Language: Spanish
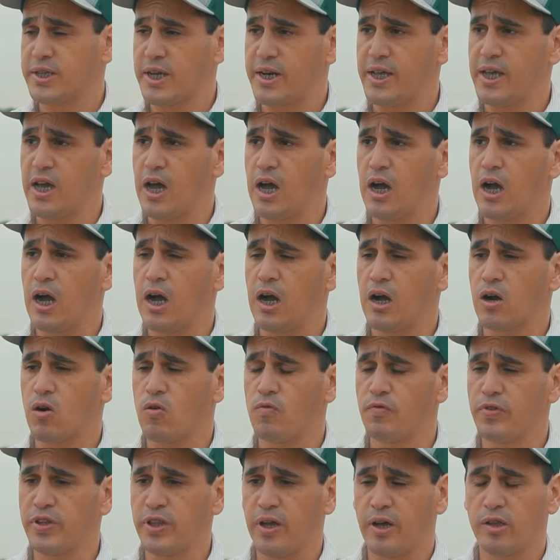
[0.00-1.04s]
sería
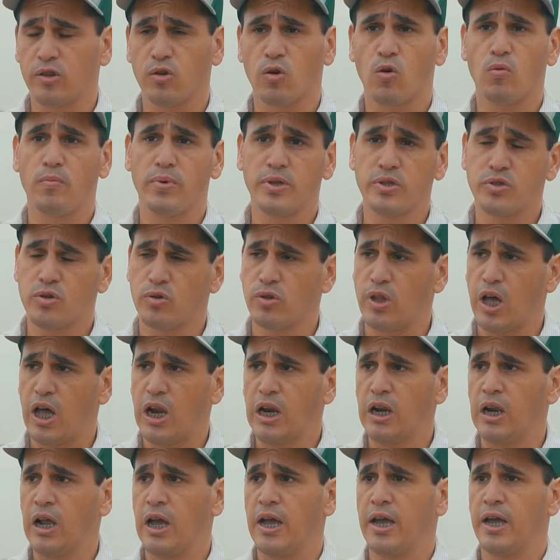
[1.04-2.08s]
confinamiento
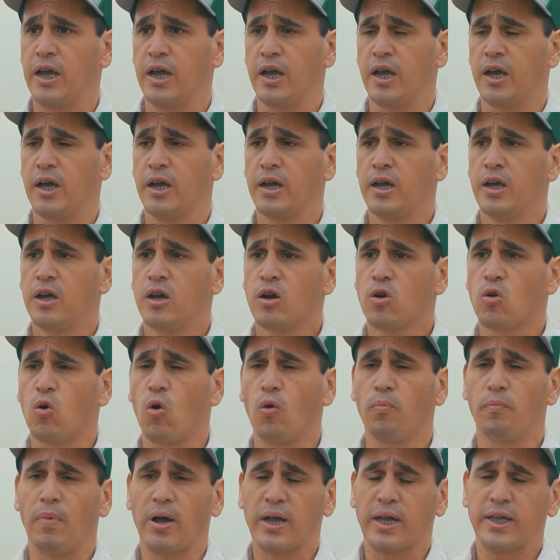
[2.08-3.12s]
convencional eh,
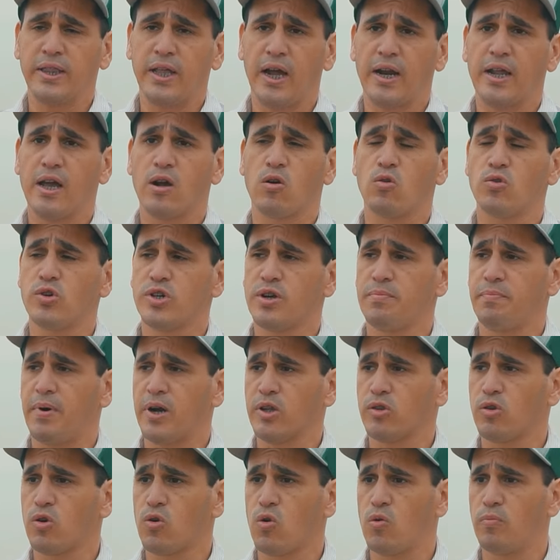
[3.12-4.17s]
con maquinaria, con
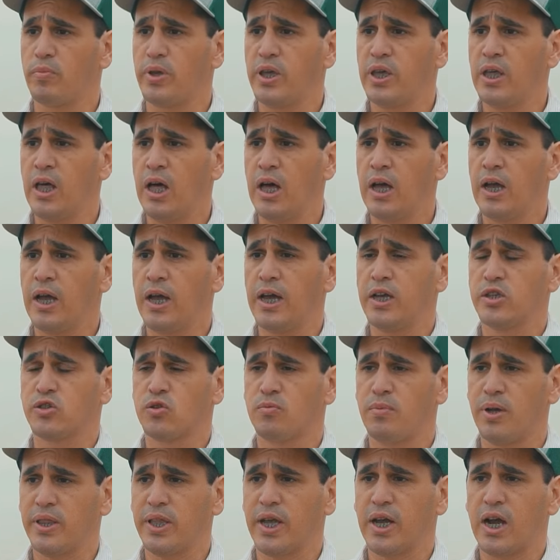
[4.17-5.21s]
reparto de comida.
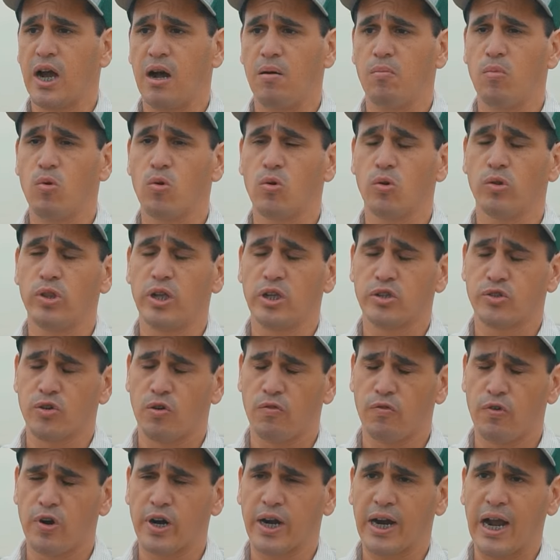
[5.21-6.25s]
Eso manejamos con el
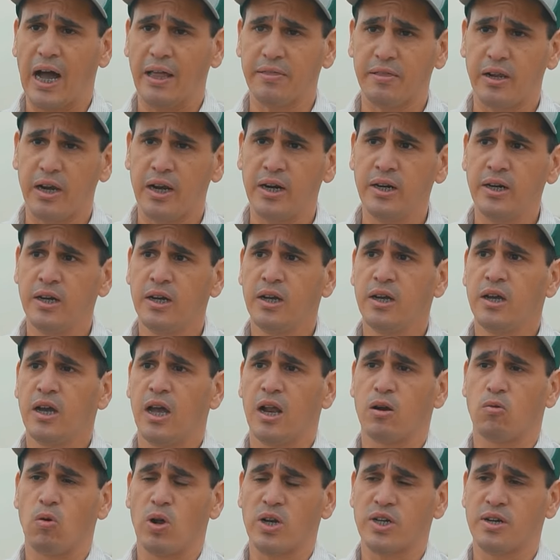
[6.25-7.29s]
software Cutler,
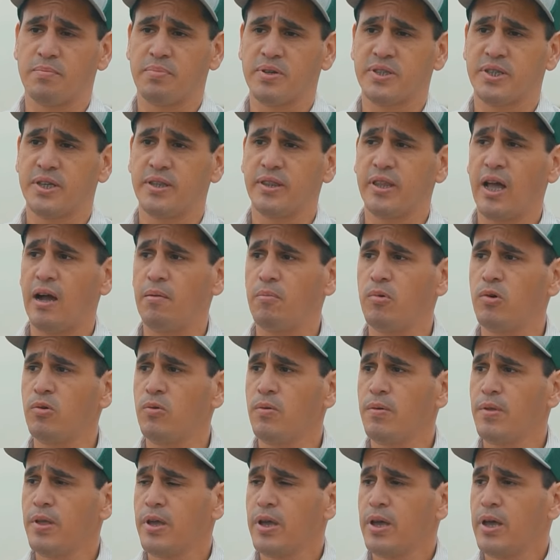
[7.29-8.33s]
el cual representamos.
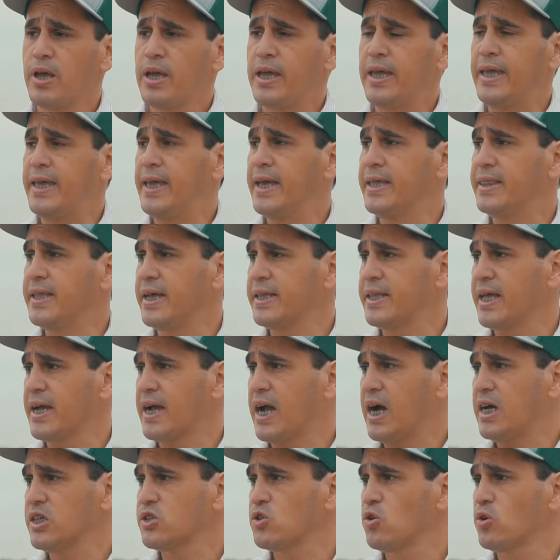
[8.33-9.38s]
Y en este
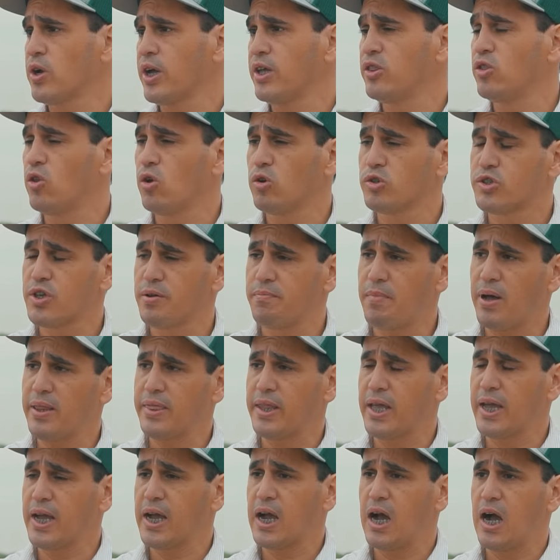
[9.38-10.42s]
caso que no se
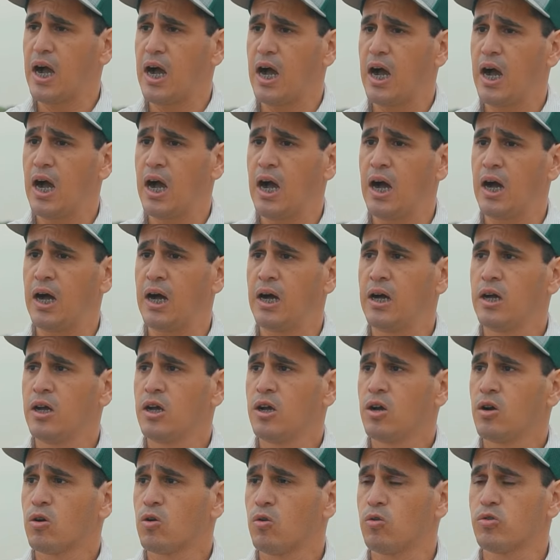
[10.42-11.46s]
maneja
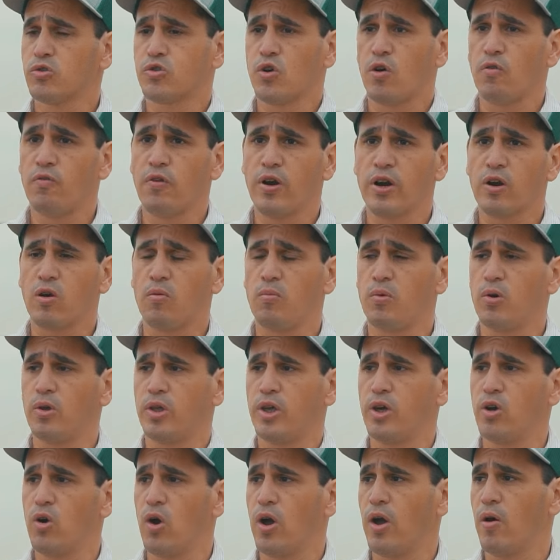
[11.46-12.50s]
con software, como
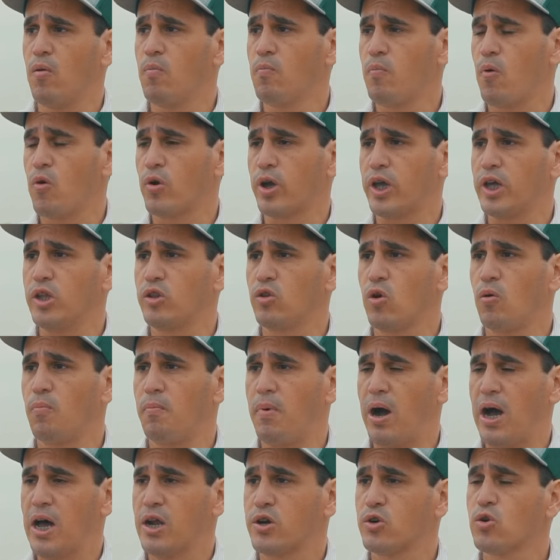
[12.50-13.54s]
digo, es un poquito
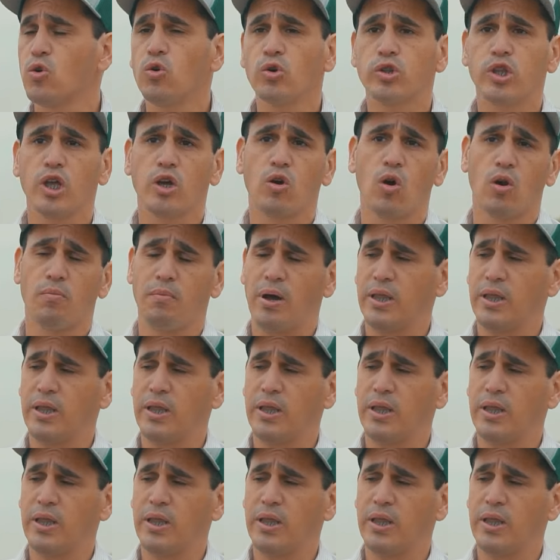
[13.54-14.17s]
más rústico el